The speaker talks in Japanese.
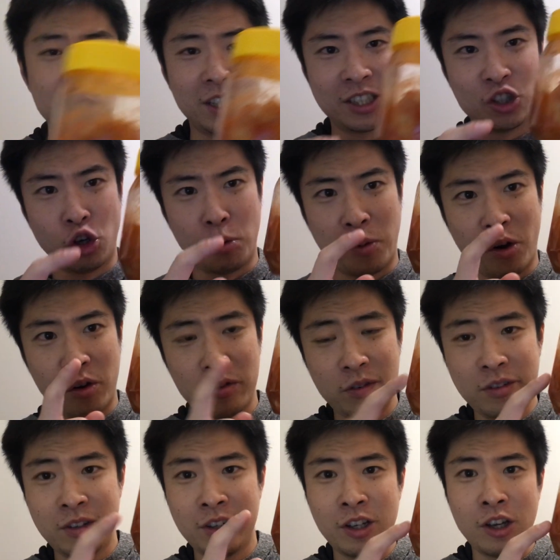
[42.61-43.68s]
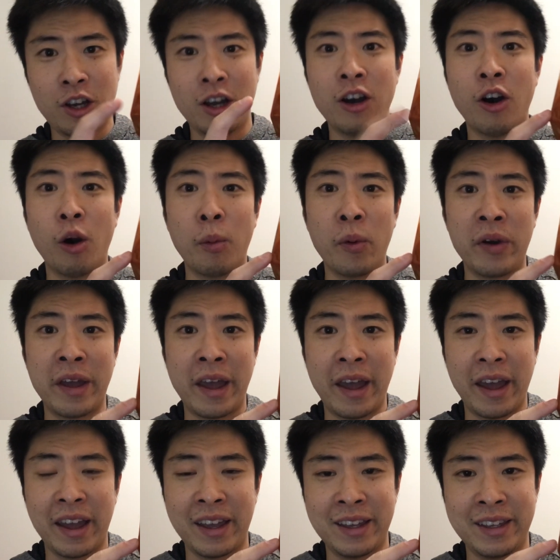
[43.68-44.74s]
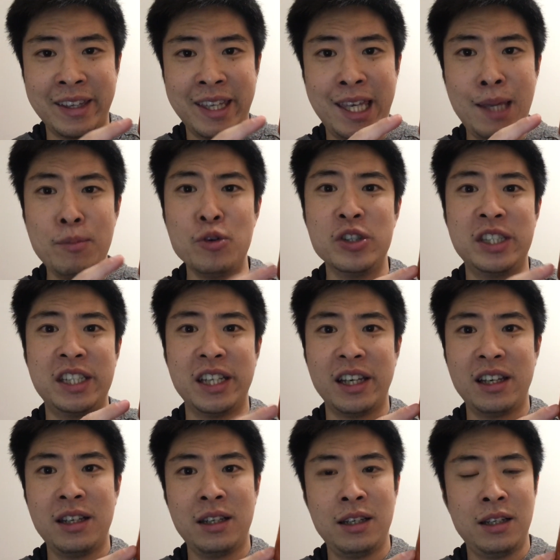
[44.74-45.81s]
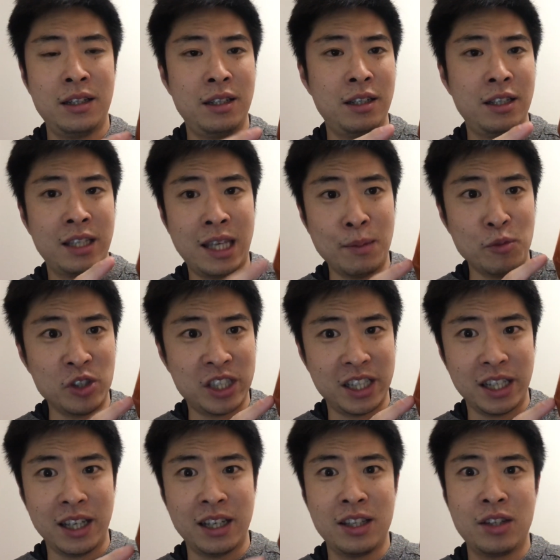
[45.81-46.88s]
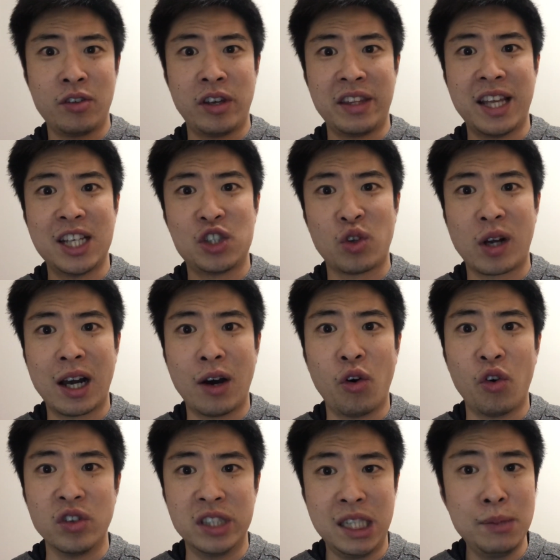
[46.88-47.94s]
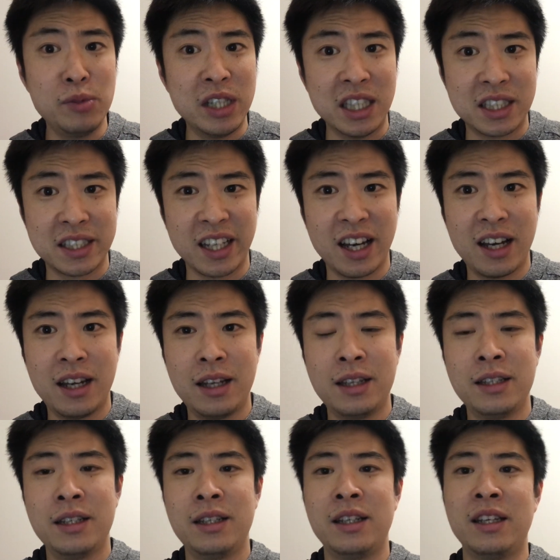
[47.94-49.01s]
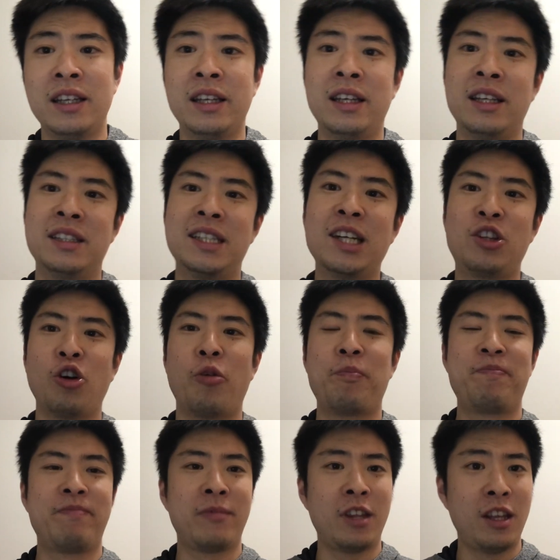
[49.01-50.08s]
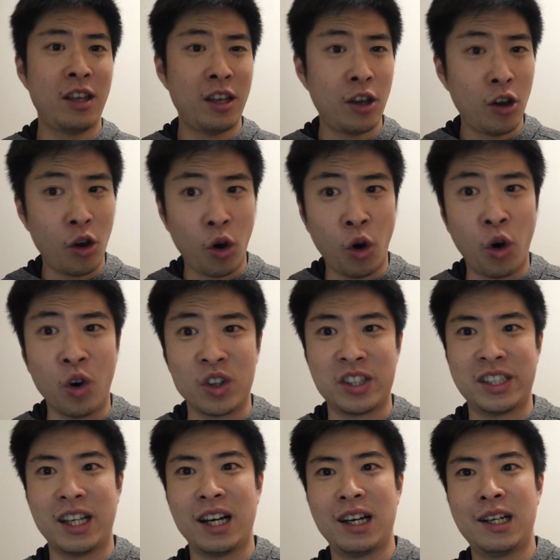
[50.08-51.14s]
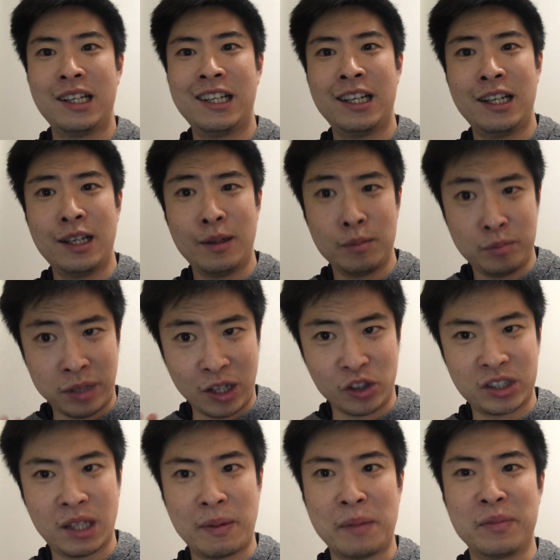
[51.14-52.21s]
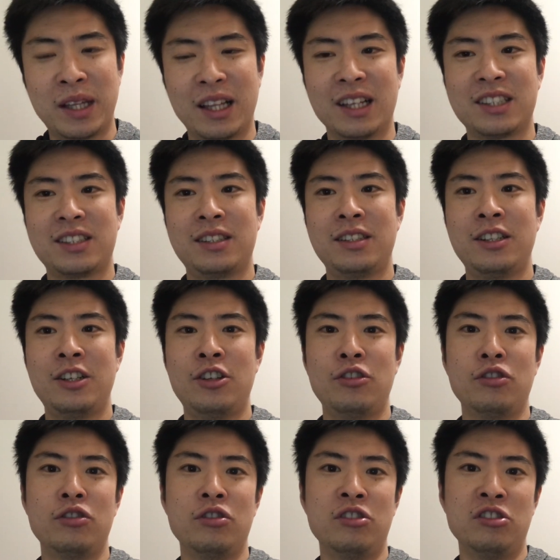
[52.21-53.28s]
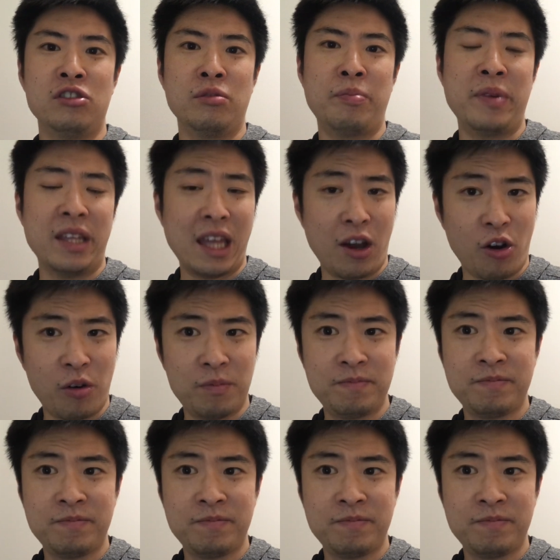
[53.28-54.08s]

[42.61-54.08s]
たちおぼ、おぼえ、キムチ、キムチ、とねしとかをジムニツァ、いざと、ほうだ、プレドスタビンダナス、うビデオ。